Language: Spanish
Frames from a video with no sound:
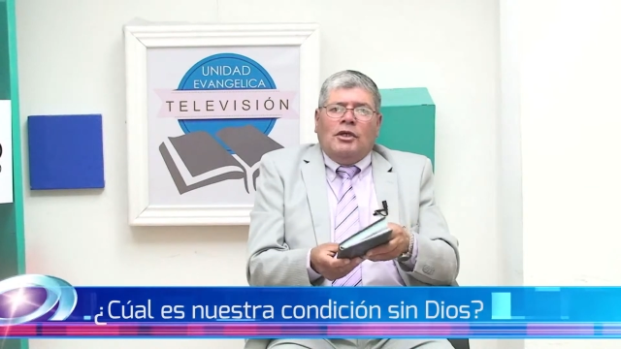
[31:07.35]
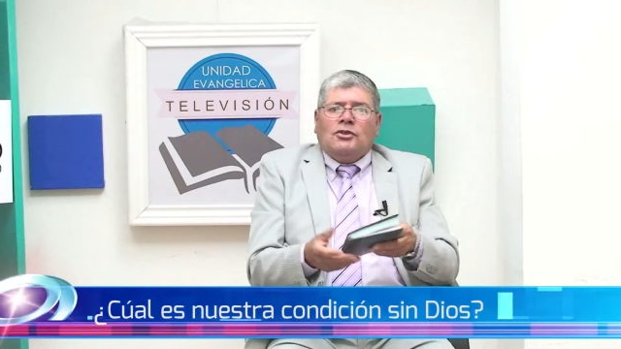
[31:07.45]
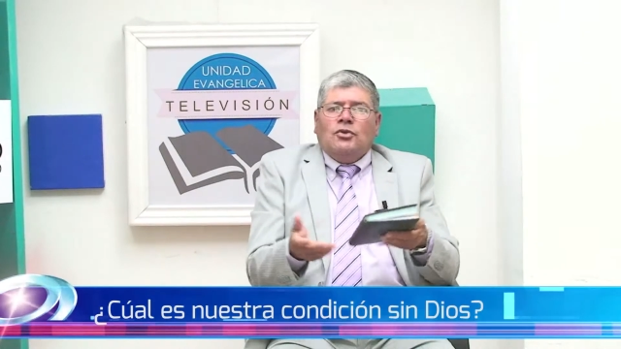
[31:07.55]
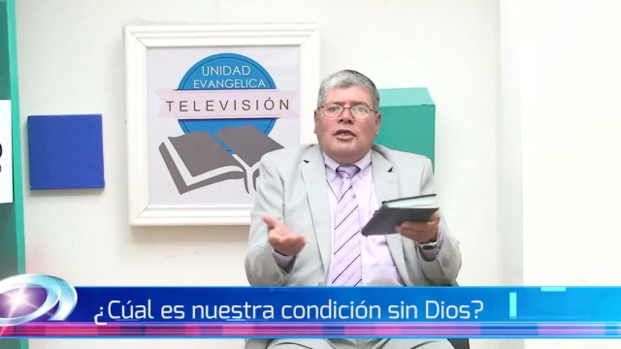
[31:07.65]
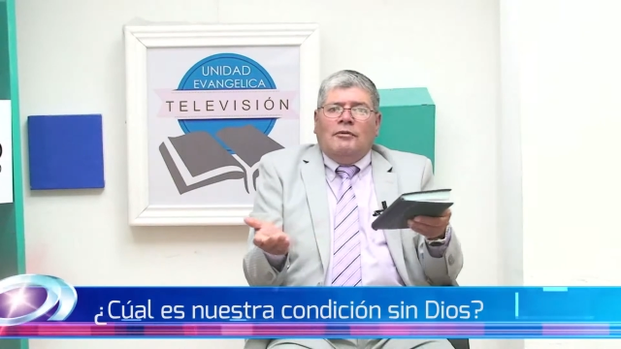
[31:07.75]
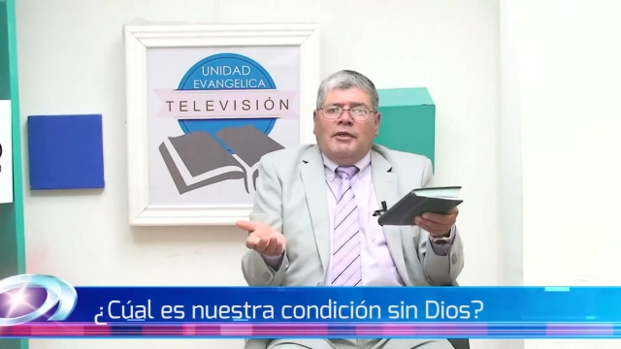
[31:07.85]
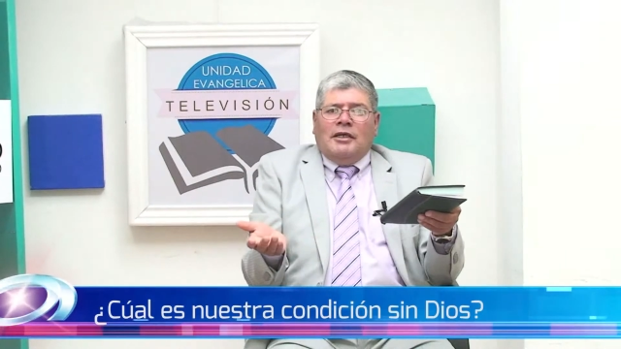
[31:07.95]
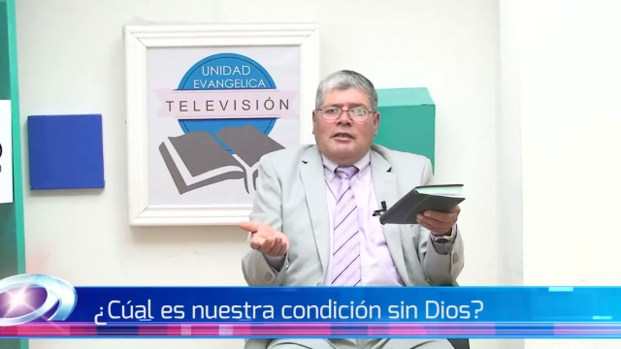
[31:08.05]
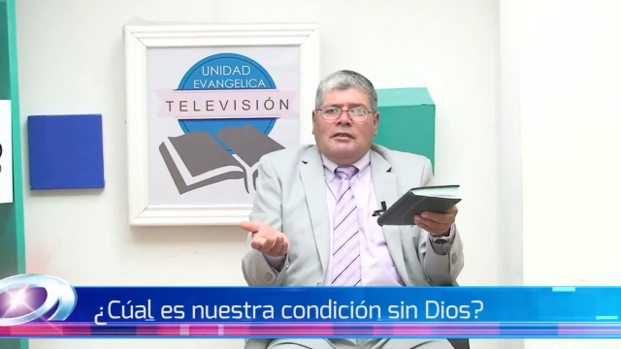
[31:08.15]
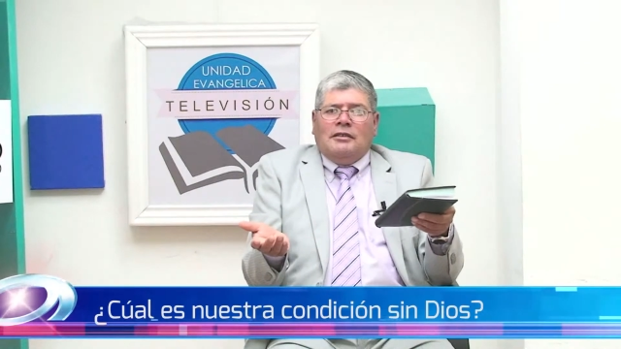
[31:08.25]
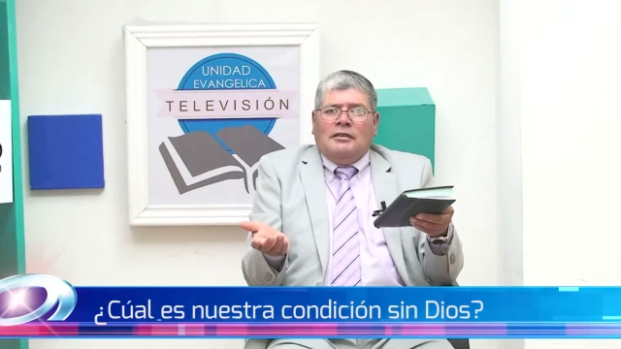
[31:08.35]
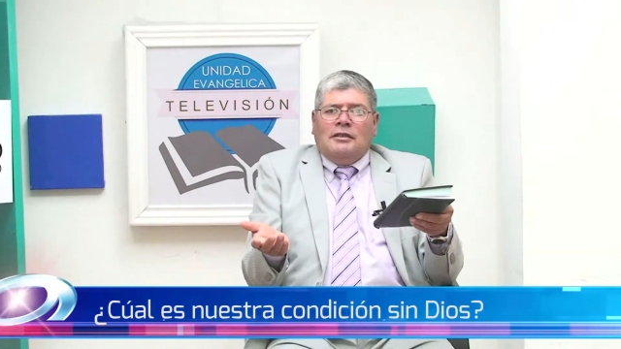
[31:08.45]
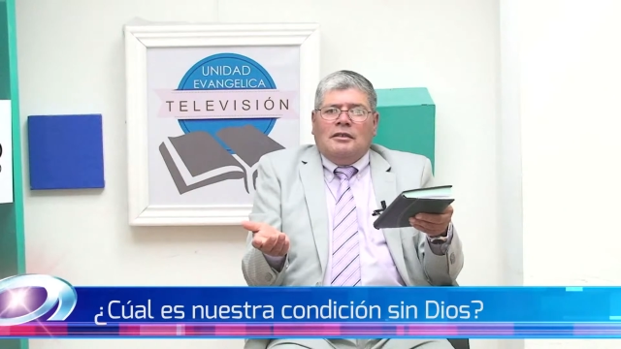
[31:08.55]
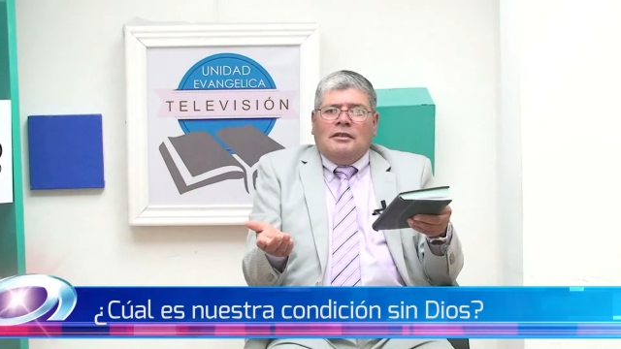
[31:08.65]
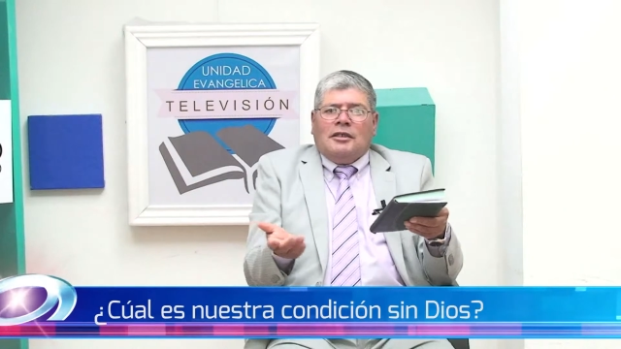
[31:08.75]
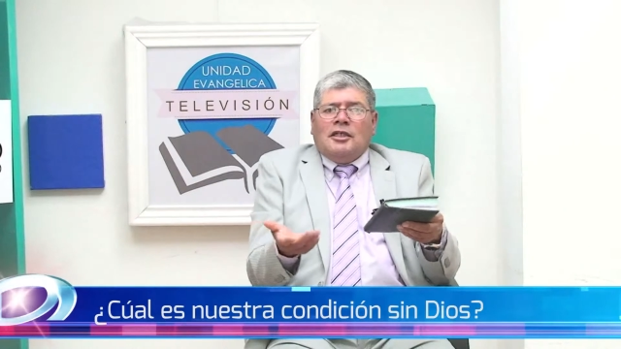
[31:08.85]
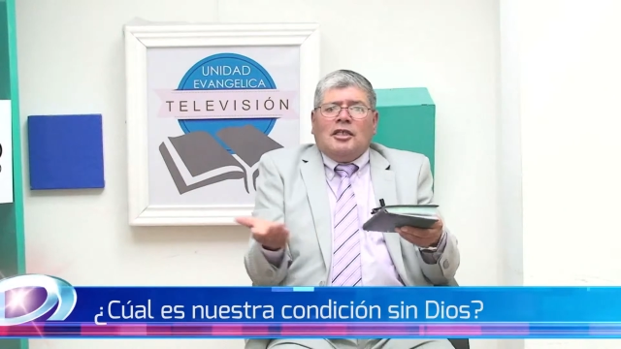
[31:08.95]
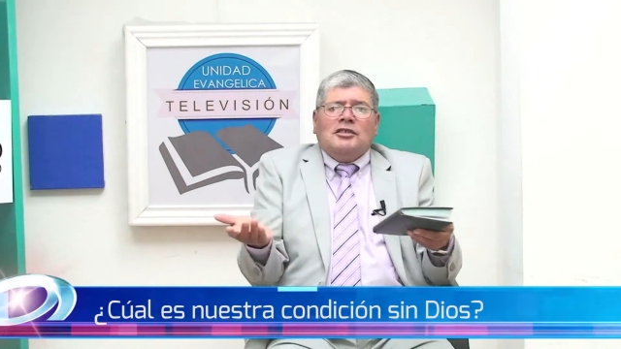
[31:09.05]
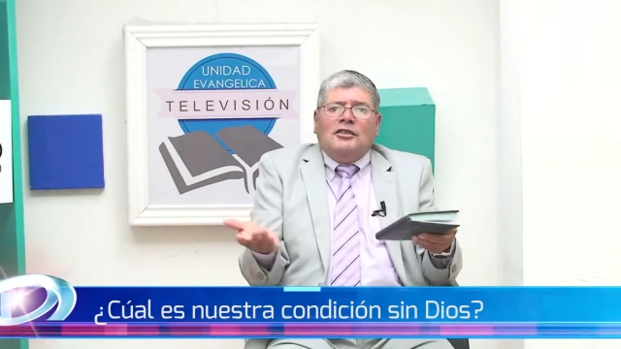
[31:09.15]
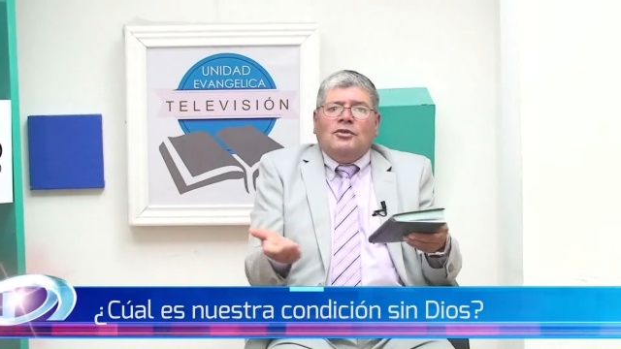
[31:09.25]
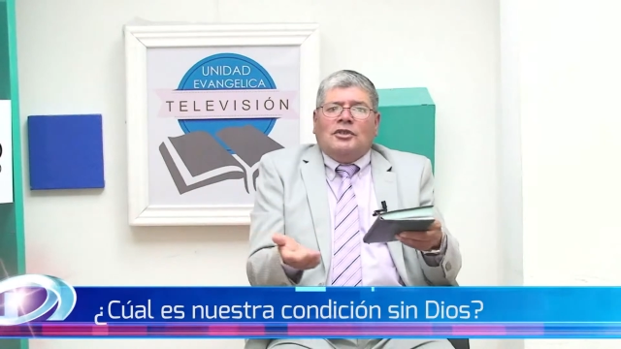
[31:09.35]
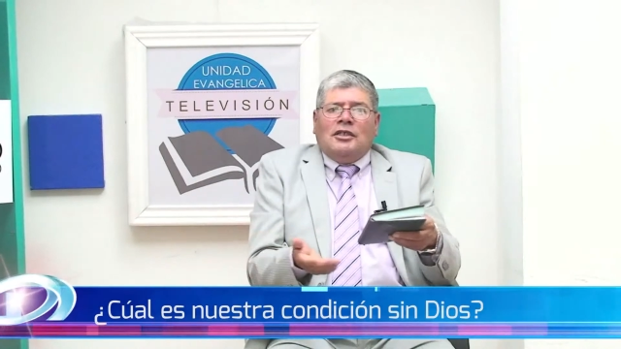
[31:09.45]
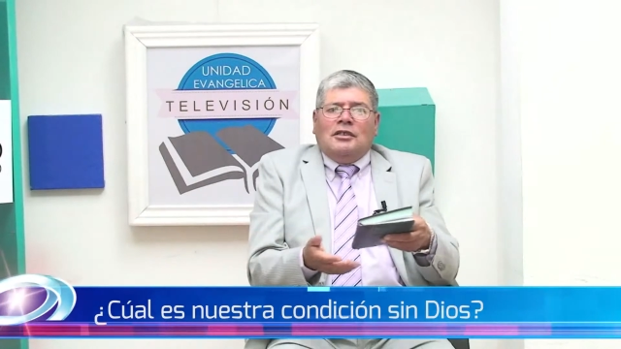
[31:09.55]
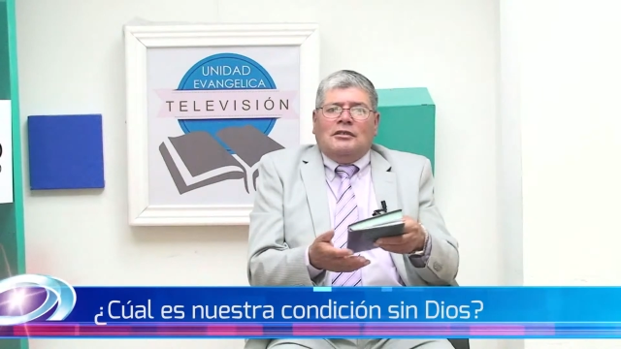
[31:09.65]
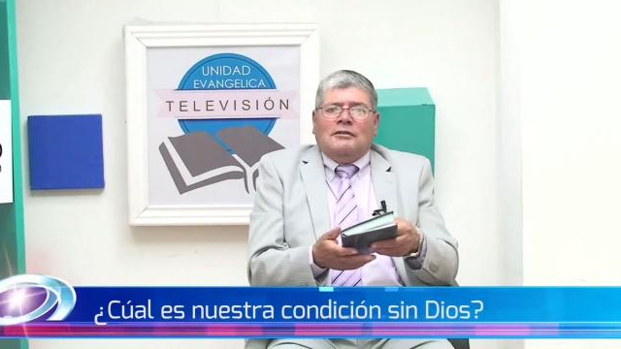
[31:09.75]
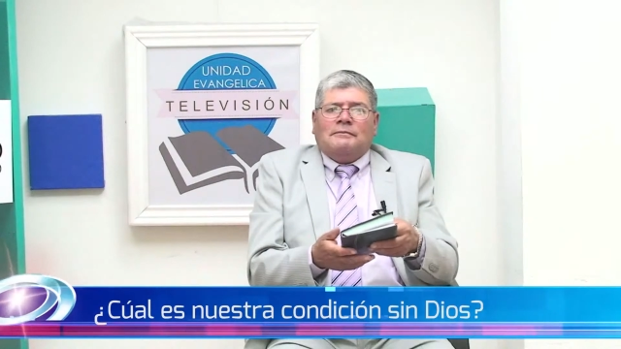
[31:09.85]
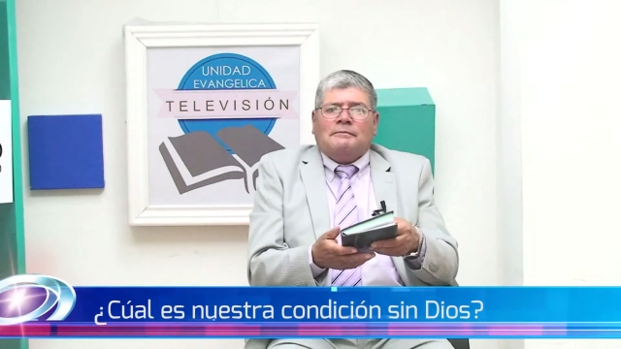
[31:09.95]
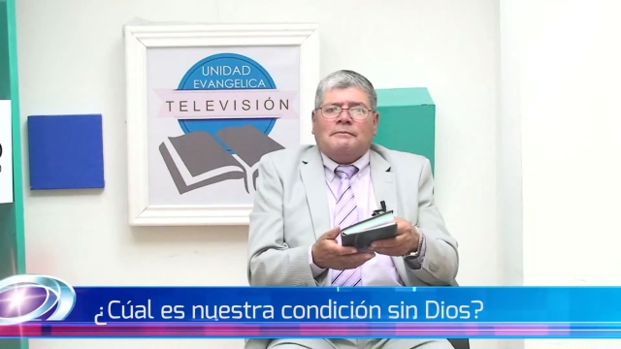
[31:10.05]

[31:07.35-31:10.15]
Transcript: es su lepra? ¿Qué está haciendo usted?